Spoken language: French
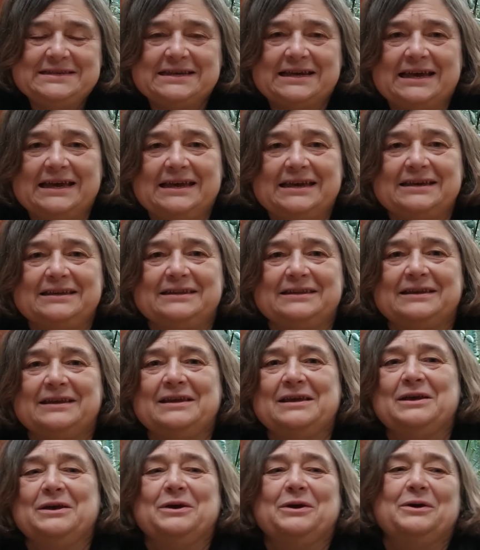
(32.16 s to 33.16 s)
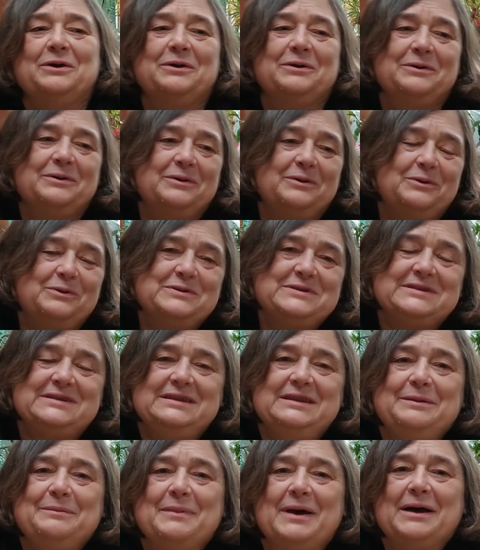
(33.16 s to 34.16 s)
direct, euh, le
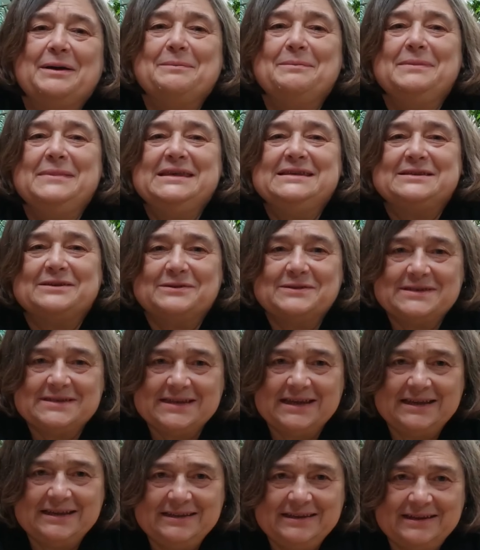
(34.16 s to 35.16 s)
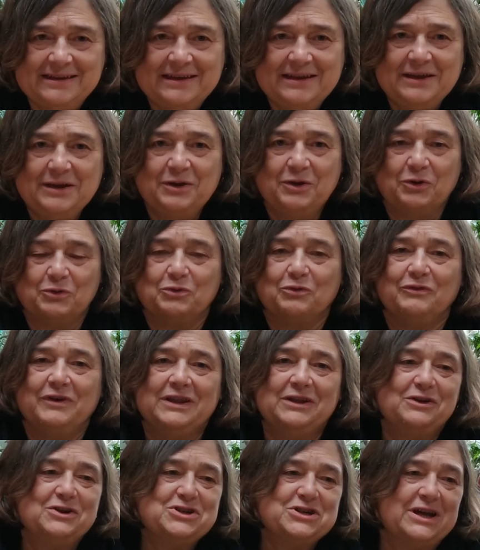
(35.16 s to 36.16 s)
cinéma mise en scène, quand on
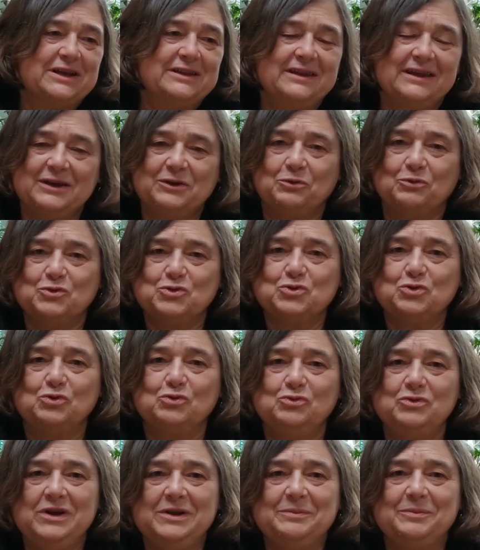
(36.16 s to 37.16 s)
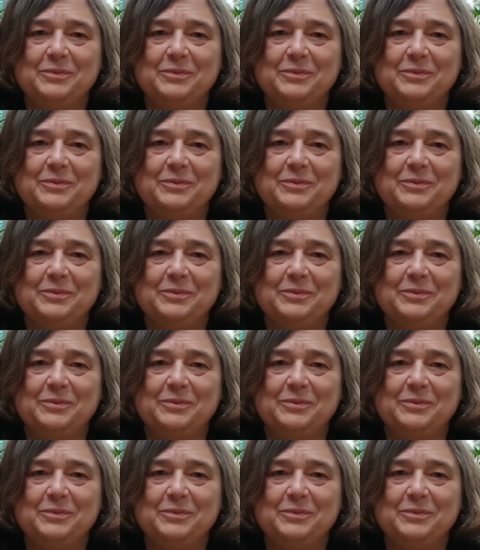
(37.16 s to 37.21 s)
va dans le jardin et qu'on secoue les